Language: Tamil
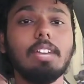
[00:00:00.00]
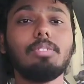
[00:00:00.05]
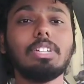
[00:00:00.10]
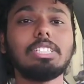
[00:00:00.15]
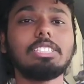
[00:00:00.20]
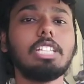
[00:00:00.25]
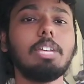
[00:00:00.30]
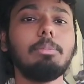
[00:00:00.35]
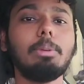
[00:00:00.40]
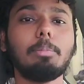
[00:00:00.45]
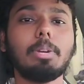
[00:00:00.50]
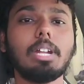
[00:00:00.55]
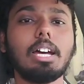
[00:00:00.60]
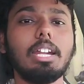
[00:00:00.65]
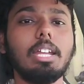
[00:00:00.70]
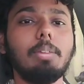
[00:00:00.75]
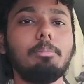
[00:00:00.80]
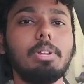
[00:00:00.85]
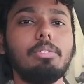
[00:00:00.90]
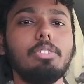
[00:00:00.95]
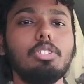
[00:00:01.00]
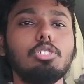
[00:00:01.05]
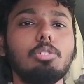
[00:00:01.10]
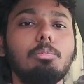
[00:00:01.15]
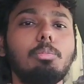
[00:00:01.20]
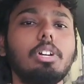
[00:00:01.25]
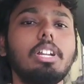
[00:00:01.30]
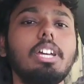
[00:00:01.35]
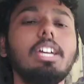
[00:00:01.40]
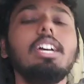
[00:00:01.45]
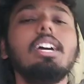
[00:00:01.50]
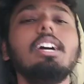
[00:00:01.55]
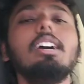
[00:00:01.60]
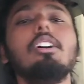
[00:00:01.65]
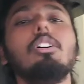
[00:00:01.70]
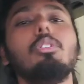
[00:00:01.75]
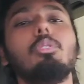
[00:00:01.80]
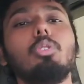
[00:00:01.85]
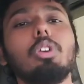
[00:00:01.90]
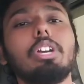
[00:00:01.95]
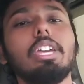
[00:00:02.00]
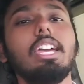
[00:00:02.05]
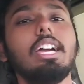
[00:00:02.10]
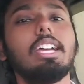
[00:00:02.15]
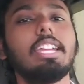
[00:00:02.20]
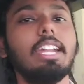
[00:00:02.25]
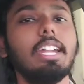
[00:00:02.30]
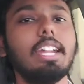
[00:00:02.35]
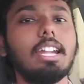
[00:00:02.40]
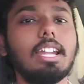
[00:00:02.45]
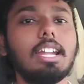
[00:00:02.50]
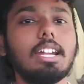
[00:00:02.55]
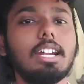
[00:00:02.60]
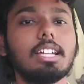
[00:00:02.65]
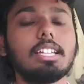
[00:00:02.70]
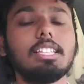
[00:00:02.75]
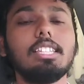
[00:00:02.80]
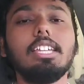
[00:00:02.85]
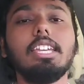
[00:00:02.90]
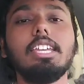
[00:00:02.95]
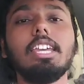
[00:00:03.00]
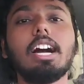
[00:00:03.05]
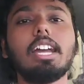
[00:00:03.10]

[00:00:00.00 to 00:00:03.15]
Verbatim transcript: ஃபர்ஸ்ட் டைம் இப்போ நானே ப்ரிவியூ ஷோ போகிறேன் ஓகே அங்கே என்னெல்லாம் நடக்குது